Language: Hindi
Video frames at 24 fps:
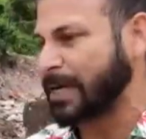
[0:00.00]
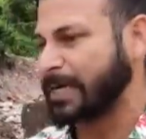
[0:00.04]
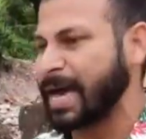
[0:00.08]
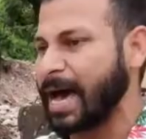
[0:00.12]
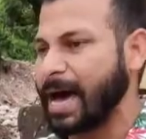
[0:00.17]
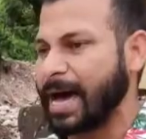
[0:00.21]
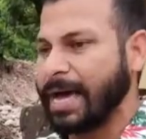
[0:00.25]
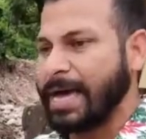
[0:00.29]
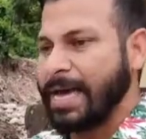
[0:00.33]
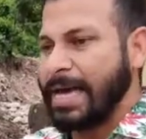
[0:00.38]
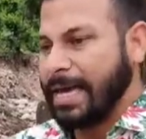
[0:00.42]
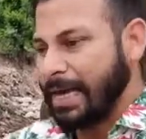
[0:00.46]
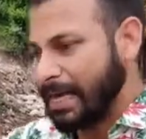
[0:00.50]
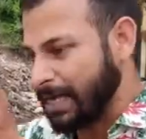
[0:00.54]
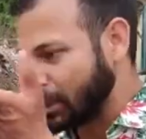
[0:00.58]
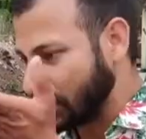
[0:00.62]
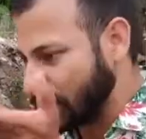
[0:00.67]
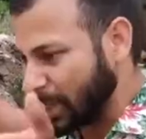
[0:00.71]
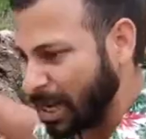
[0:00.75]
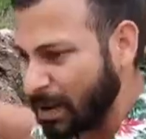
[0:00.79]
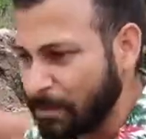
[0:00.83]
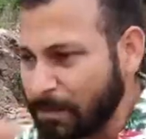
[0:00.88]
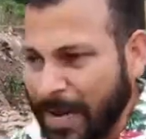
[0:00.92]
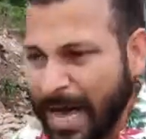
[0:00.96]
फटा इस
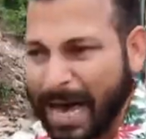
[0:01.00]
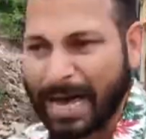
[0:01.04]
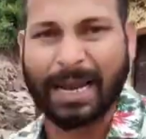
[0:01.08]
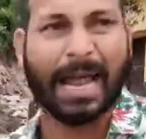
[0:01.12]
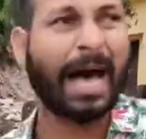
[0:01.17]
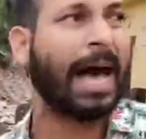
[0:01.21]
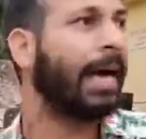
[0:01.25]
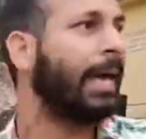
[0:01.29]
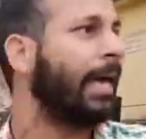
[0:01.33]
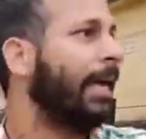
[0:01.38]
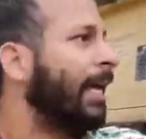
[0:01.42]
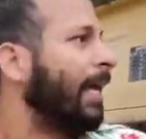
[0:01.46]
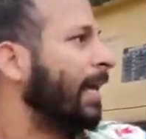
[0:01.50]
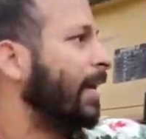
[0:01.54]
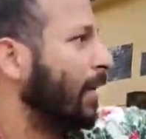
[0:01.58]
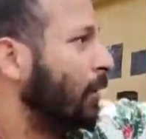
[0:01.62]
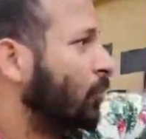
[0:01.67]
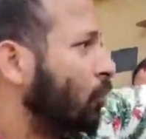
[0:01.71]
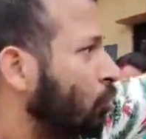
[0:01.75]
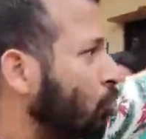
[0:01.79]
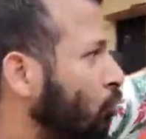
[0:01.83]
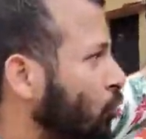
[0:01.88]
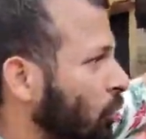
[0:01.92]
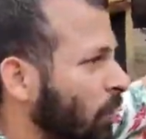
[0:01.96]
तरफ नाला है
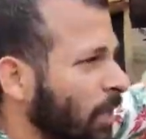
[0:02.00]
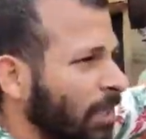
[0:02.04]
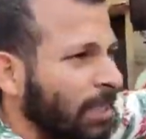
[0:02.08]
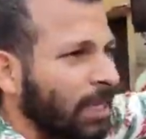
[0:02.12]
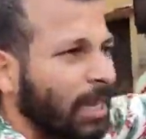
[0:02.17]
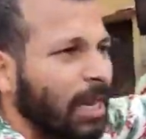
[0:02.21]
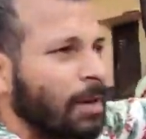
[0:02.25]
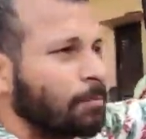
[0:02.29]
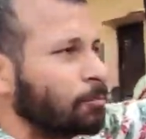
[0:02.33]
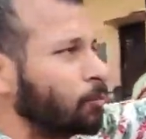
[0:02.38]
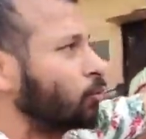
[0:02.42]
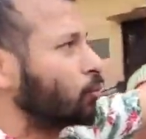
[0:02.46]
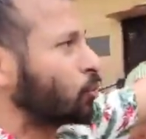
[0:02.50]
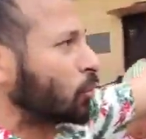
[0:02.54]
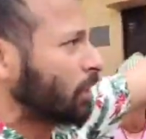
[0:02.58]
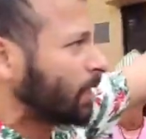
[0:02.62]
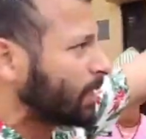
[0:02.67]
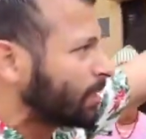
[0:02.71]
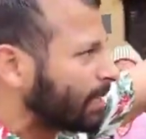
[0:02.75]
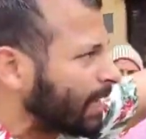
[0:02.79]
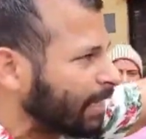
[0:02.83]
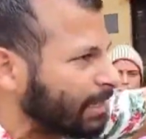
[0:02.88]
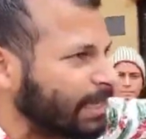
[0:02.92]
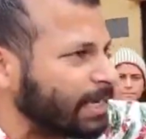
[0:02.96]
इस दूसरी तरफ
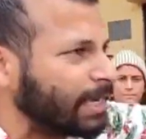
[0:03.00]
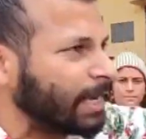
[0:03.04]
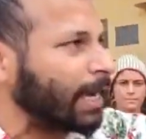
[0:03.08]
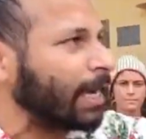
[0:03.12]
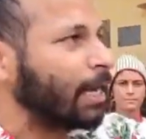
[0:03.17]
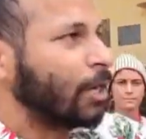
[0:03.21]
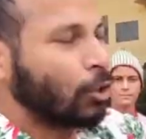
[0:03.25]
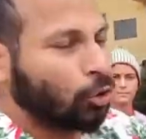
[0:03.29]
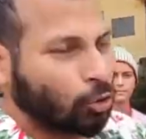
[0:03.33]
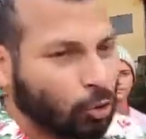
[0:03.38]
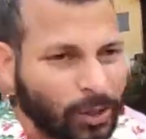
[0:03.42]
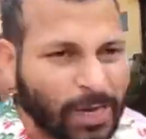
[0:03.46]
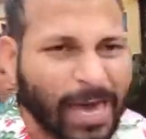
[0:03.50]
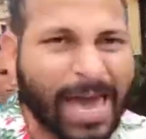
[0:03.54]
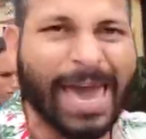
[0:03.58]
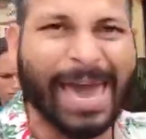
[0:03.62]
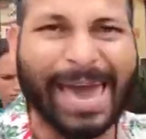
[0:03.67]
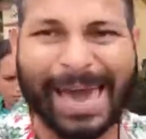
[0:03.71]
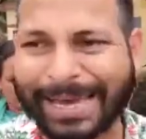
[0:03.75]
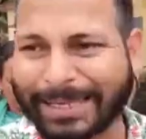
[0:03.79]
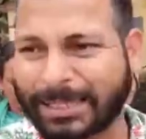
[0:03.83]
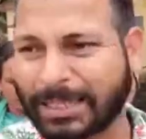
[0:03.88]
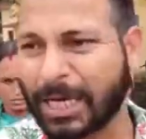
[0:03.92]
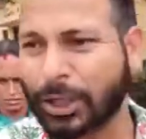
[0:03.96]
दूसरी नदी है तो ये
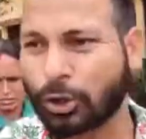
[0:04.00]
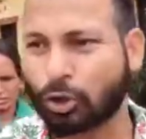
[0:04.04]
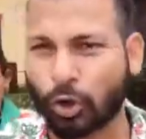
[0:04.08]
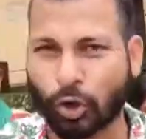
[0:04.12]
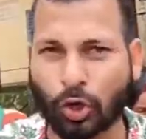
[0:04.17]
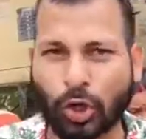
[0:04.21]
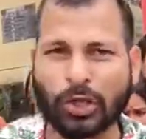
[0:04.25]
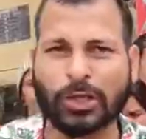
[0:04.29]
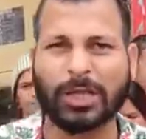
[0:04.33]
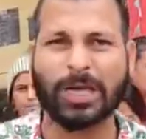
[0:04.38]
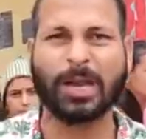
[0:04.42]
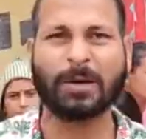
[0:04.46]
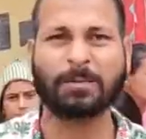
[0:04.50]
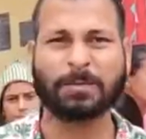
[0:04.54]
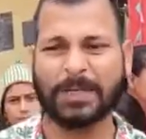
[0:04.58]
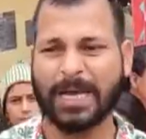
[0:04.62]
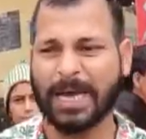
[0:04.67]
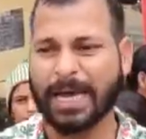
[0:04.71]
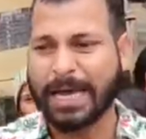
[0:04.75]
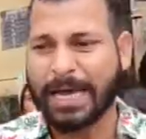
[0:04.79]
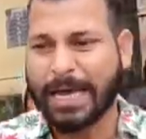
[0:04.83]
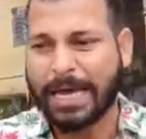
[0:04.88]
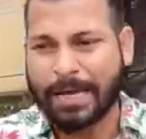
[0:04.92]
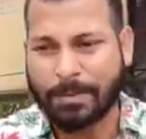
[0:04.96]
ऐसे दोनों तरफ
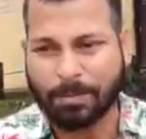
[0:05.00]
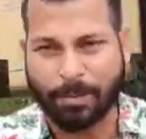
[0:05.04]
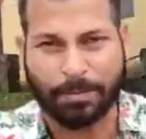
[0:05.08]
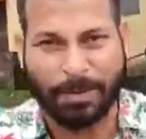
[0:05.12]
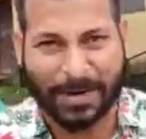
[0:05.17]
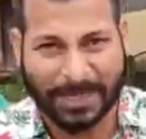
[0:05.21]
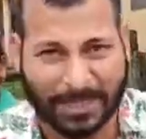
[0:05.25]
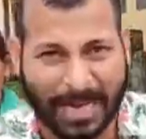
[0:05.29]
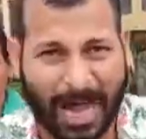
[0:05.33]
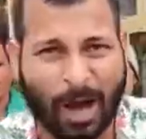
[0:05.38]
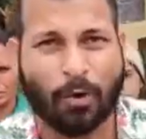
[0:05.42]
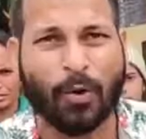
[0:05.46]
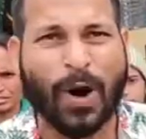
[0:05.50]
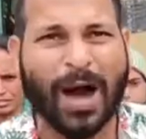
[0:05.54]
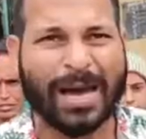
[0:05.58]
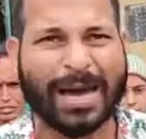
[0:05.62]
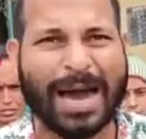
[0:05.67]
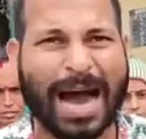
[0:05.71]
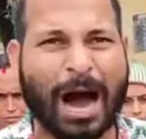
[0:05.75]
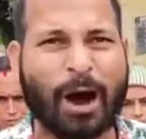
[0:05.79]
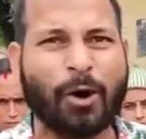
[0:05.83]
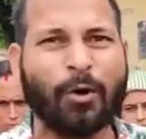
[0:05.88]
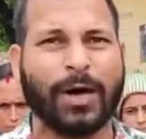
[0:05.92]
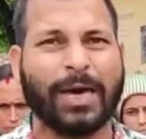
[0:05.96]
से फंसा हुआ
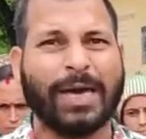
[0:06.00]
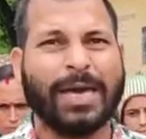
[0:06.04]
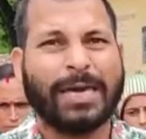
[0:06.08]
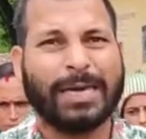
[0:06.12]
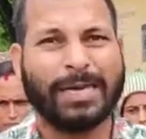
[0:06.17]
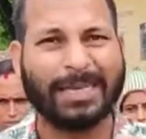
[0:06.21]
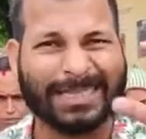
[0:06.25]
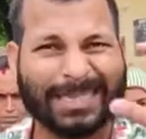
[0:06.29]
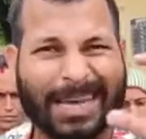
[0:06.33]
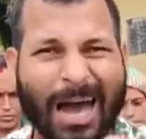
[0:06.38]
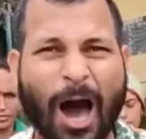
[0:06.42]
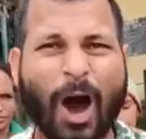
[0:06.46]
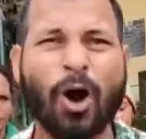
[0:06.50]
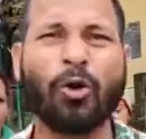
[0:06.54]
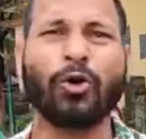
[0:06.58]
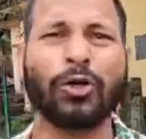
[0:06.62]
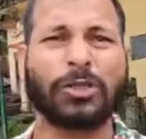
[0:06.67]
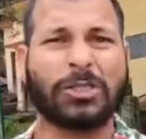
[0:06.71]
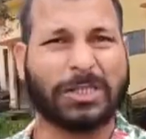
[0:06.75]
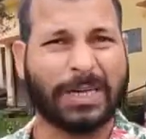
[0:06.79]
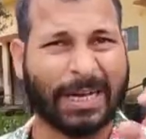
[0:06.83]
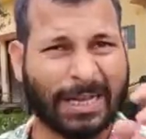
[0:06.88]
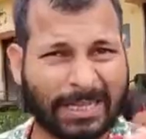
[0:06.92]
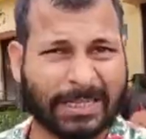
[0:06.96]
गांव है इस गांव को
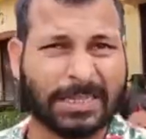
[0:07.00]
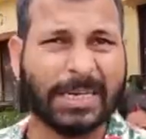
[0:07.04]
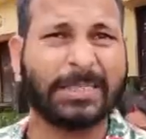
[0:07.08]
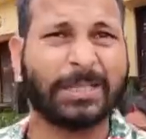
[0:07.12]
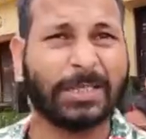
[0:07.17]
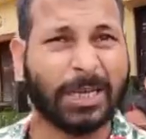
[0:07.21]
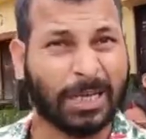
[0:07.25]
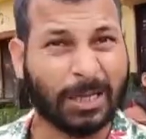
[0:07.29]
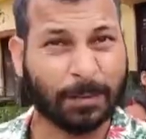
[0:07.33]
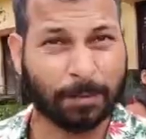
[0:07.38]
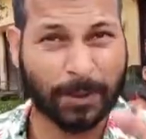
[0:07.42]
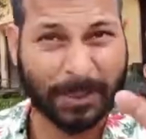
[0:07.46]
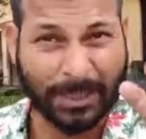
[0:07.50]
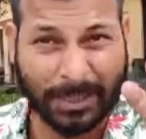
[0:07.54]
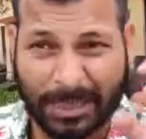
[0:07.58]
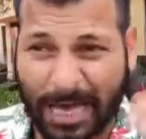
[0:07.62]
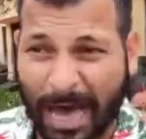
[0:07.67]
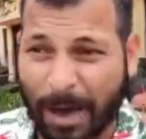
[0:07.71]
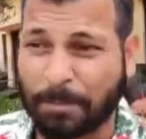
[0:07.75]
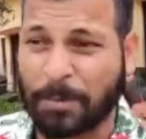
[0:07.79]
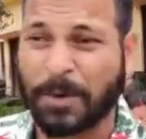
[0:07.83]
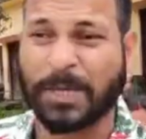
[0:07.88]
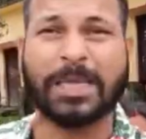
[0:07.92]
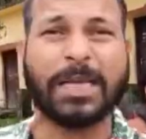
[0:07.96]
जल्द से जल्द
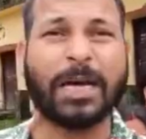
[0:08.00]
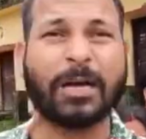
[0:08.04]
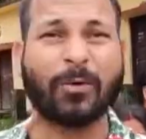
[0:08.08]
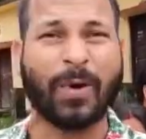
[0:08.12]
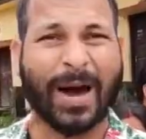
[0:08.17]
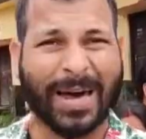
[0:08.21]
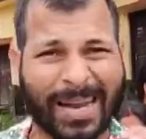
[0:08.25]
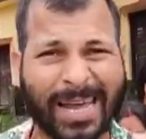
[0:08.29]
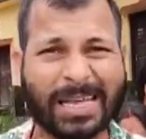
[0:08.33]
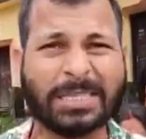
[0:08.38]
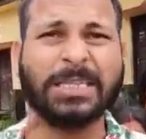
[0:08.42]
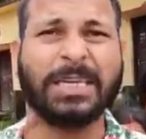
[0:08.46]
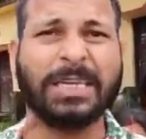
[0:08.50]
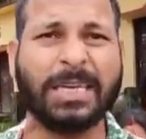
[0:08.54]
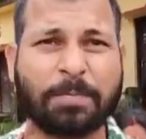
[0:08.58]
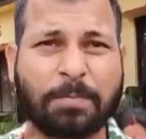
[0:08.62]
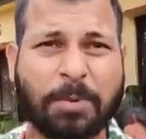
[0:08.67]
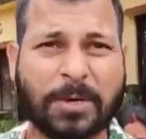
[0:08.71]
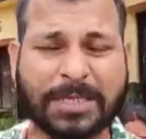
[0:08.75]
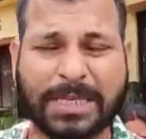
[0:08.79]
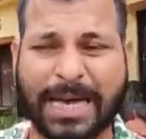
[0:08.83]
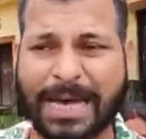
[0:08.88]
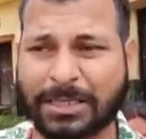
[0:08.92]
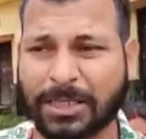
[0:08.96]
विस्थापित करवाना चाहिए
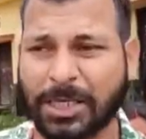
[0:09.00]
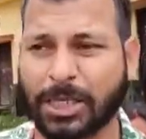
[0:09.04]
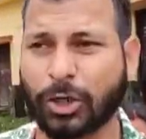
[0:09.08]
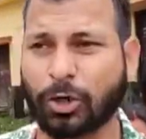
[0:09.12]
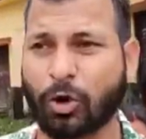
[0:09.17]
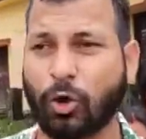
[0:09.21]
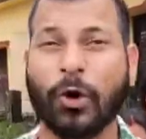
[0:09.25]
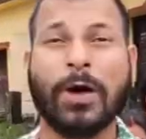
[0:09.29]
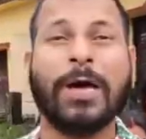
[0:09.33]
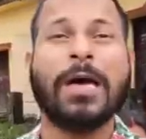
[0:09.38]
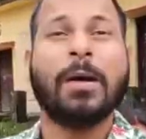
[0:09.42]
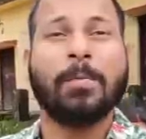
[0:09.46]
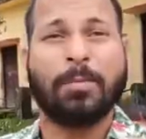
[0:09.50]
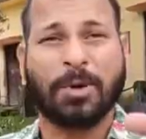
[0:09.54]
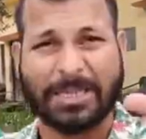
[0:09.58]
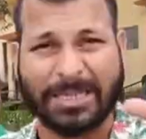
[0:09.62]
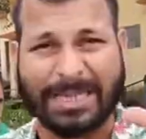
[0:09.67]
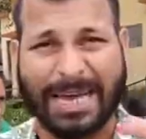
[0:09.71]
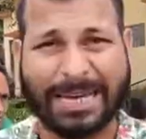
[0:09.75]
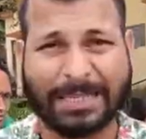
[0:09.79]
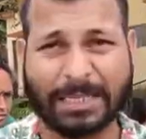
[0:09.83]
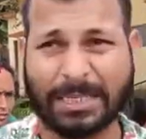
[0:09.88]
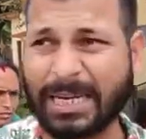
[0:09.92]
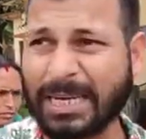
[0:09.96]
प्रशासन को
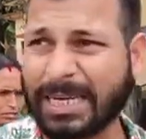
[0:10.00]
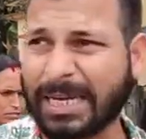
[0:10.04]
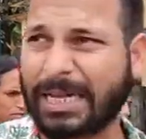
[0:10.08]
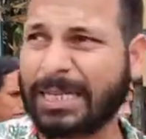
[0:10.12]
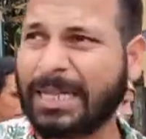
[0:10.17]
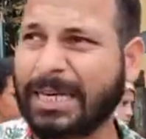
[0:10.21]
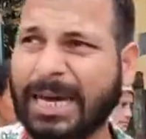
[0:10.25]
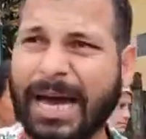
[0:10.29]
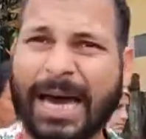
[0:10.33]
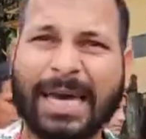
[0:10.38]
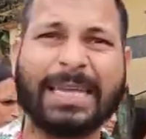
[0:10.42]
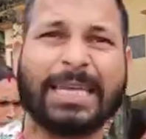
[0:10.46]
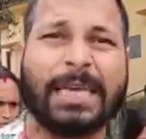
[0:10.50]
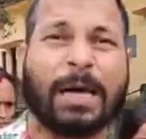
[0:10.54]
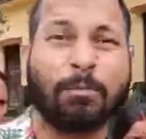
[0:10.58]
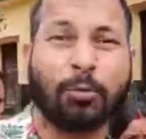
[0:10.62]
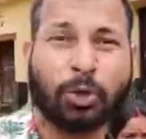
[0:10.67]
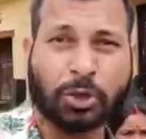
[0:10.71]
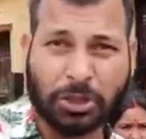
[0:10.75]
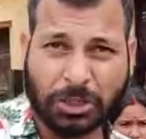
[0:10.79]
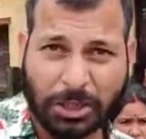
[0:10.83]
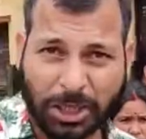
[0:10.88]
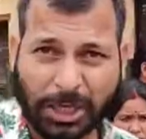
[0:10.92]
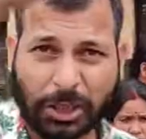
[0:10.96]
प्रशासनिक अधिकारी ये
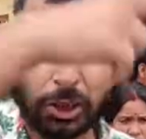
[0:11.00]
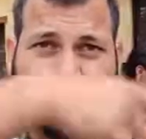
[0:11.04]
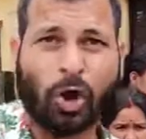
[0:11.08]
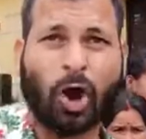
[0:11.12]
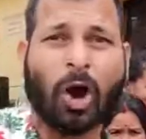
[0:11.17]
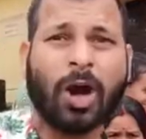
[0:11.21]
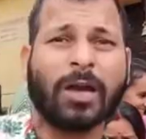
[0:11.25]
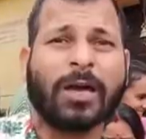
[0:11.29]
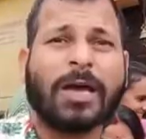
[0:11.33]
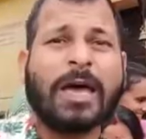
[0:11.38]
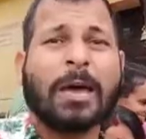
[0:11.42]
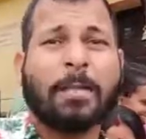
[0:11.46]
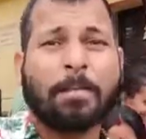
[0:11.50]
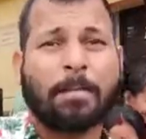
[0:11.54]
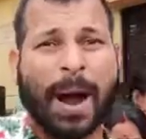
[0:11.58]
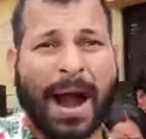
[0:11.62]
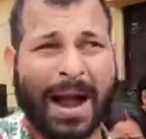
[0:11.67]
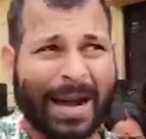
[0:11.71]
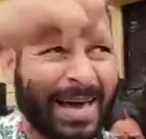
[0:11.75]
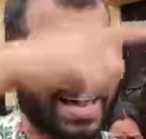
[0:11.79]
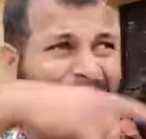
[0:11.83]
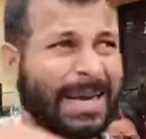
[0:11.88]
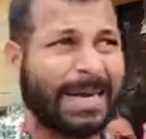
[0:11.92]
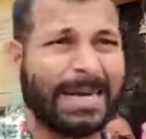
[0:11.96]
मुस्तिक सौड़
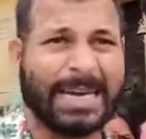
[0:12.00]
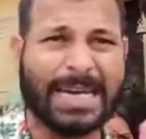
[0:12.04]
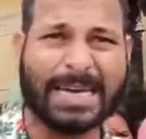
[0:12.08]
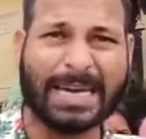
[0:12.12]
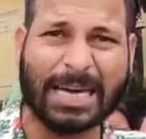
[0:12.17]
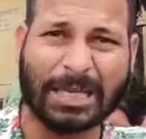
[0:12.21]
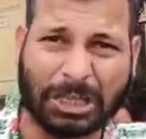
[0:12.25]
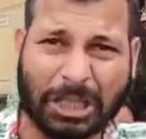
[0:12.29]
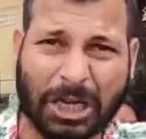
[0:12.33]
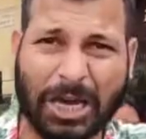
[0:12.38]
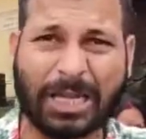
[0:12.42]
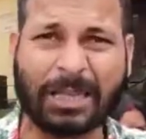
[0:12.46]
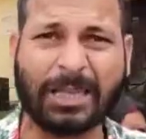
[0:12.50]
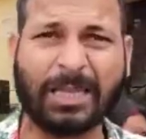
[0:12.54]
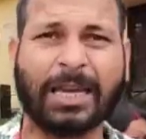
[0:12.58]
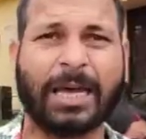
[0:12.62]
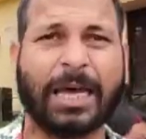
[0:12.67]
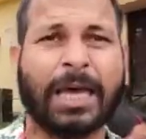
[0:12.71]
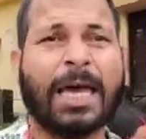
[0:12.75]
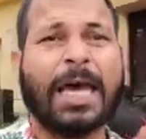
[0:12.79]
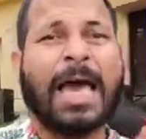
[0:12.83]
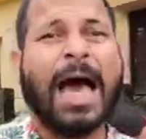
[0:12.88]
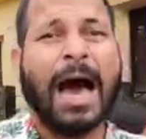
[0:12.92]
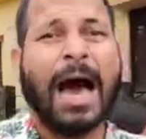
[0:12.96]
बाड़ागढ़ी का क्षेत्र है